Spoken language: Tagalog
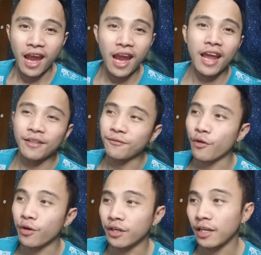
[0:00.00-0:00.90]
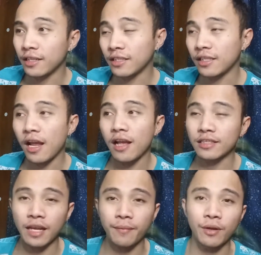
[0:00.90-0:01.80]
And for this uh,
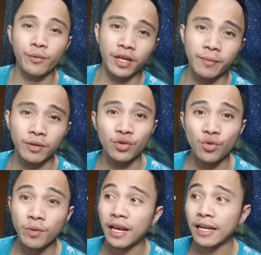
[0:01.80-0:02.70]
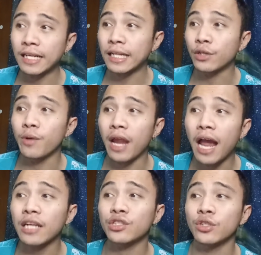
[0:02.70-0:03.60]
segment, we're gonna be doing another
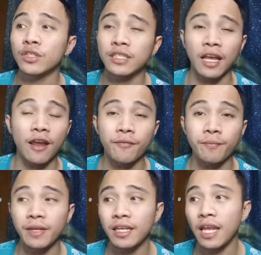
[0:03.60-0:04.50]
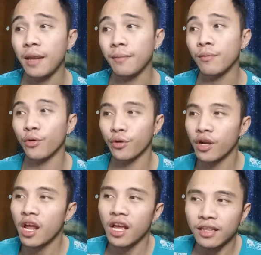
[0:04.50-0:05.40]
reaction sa FB game
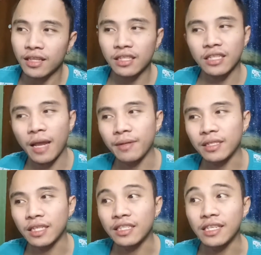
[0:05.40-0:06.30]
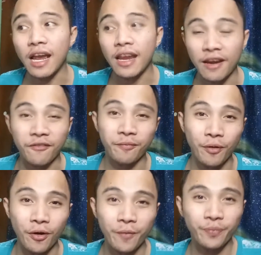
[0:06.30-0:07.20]
or this time it's a GIF
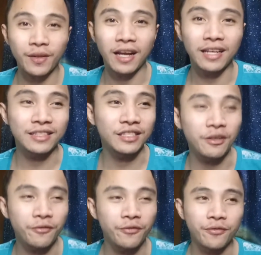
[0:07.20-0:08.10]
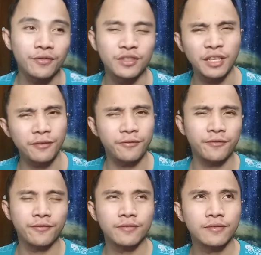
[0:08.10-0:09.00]
po. Uh, GIF, GIF?
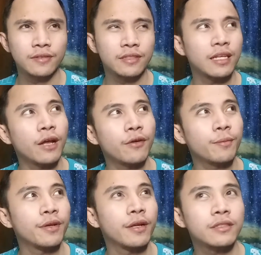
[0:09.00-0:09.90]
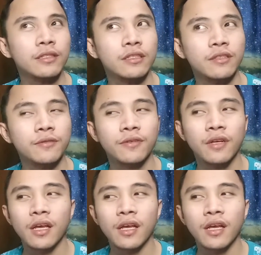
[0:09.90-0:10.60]
Is that how you pronounce it? GIF?